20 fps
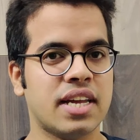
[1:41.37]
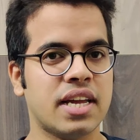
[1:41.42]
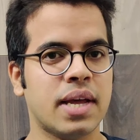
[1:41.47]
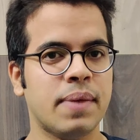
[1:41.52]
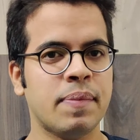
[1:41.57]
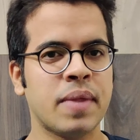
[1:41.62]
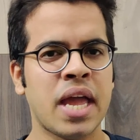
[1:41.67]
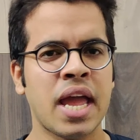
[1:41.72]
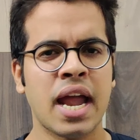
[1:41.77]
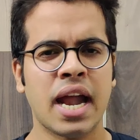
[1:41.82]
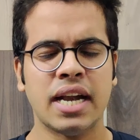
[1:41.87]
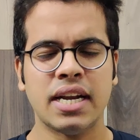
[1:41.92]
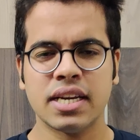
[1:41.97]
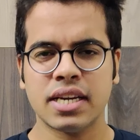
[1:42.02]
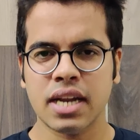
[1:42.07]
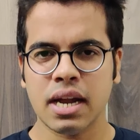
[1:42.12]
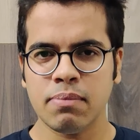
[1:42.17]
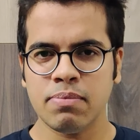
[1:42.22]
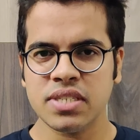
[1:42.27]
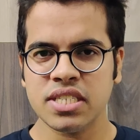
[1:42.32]
गया है एंड
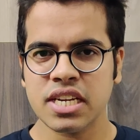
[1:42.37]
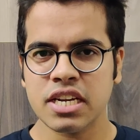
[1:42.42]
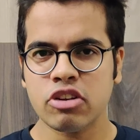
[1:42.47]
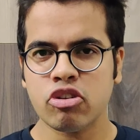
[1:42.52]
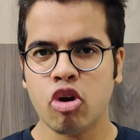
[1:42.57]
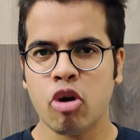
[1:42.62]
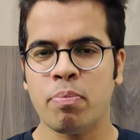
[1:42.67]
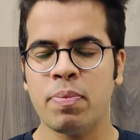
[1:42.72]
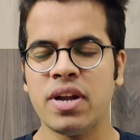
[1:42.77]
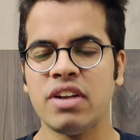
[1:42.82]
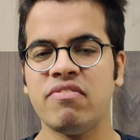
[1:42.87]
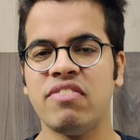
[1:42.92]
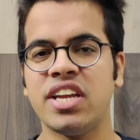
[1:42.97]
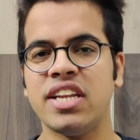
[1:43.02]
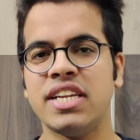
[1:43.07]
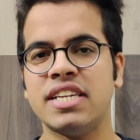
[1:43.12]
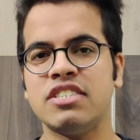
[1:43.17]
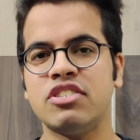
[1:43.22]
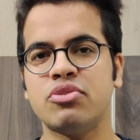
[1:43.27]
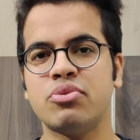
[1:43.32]
अगर आप इसके टॉप एंड
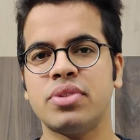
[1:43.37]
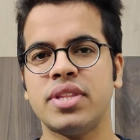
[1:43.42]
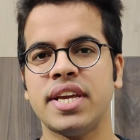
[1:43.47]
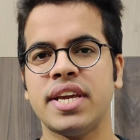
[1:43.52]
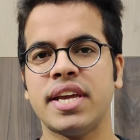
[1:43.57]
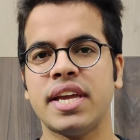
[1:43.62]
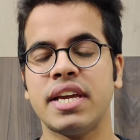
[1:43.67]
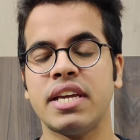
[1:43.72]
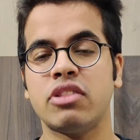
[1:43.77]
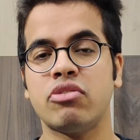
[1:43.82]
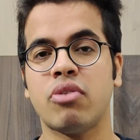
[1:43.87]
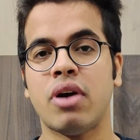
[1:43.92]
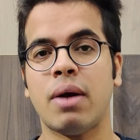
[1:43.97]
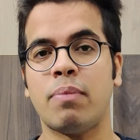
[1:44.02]
वेरिएंट्स को देखेंगे तो